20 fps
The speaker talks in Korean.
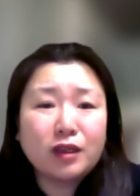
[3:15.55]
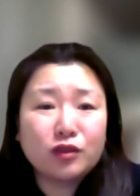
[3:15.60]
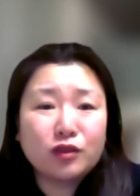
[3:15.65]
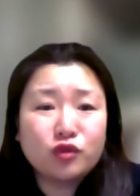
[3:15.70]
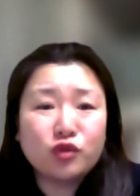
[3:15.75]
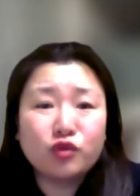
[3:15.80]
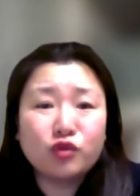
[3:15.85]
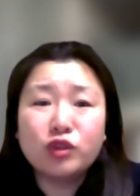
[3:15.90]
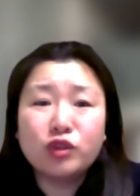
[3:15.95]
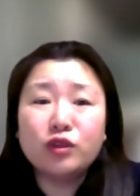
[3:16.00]

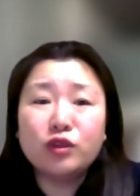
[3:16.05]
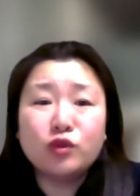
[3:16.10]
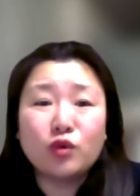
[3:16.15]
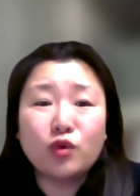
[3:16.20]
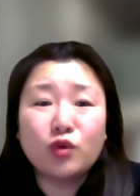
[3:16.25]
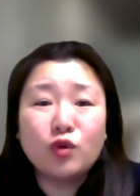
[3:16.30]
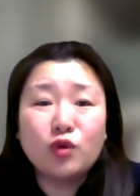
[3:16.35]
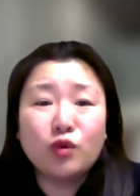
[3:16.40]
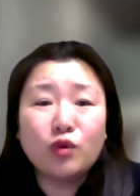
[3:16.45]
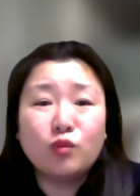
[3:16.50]

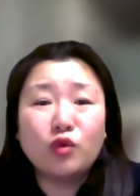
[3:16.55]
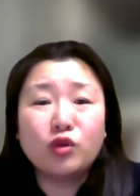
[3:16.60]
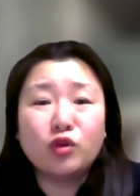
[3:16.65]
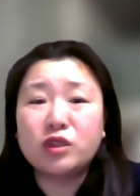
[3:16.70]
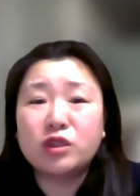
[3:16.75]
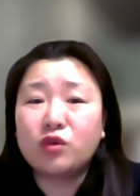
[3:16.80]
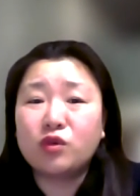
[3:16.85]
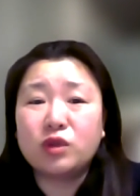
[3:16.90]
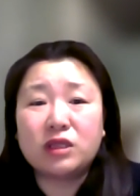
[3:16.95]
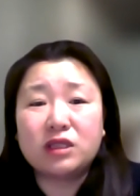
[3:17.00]
주인으로
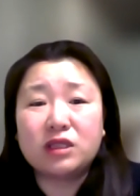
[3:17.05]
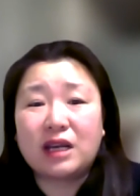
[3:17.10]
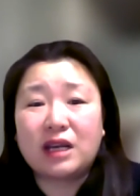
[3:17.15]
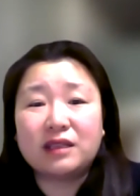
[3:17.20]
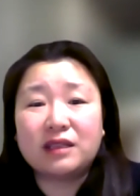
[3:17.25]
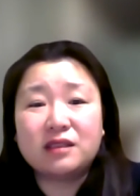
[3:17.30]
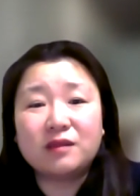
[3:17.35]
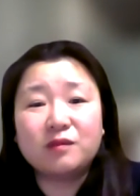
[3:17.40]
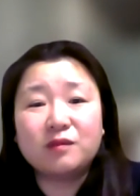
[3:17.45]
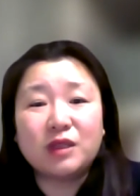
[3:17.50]
모시고 있지
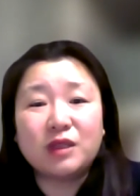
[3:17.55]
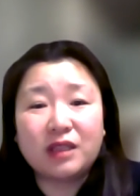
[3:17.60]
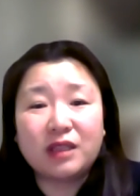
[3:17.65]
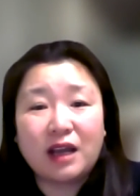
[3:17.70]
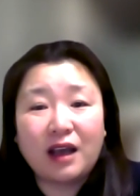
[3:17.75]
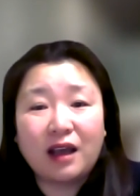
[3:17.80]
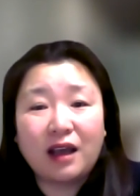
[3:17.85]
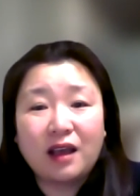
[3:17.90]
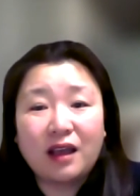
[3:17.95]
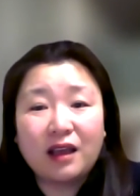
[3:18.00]

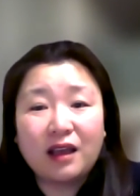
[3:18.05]
않습니다.